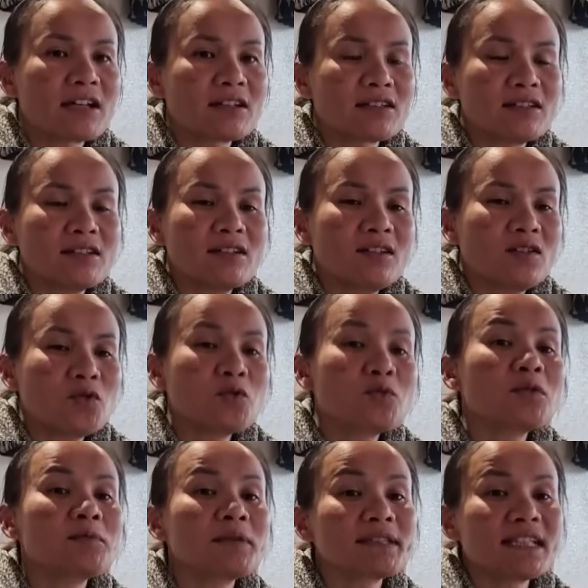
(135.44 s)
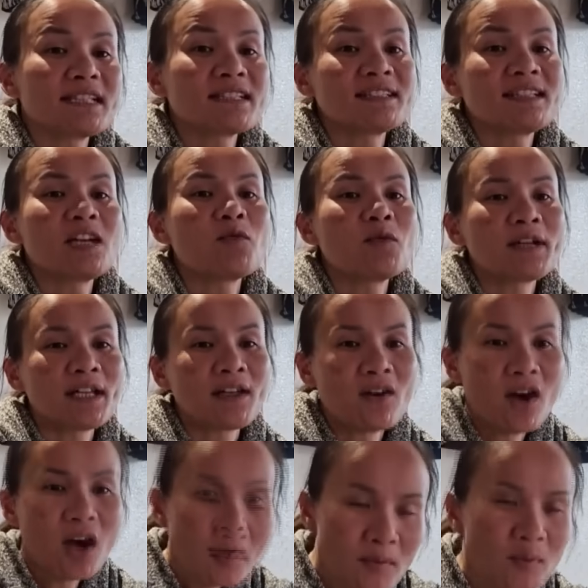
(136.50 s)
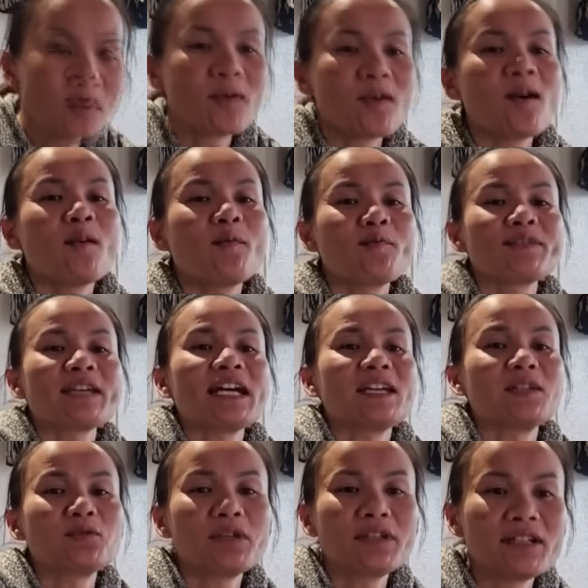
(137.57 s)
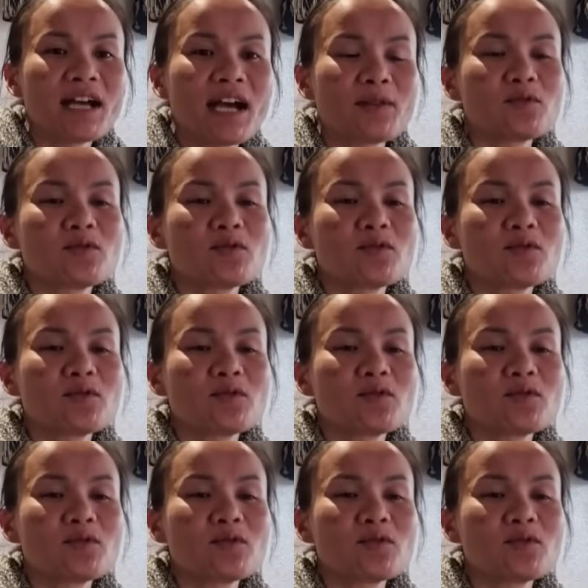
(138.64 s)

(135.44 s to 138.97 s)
ฝากลุงพลป้าแตน แชนแนล ไว้ในอ้อมอกอ้อมใจด้วยนะ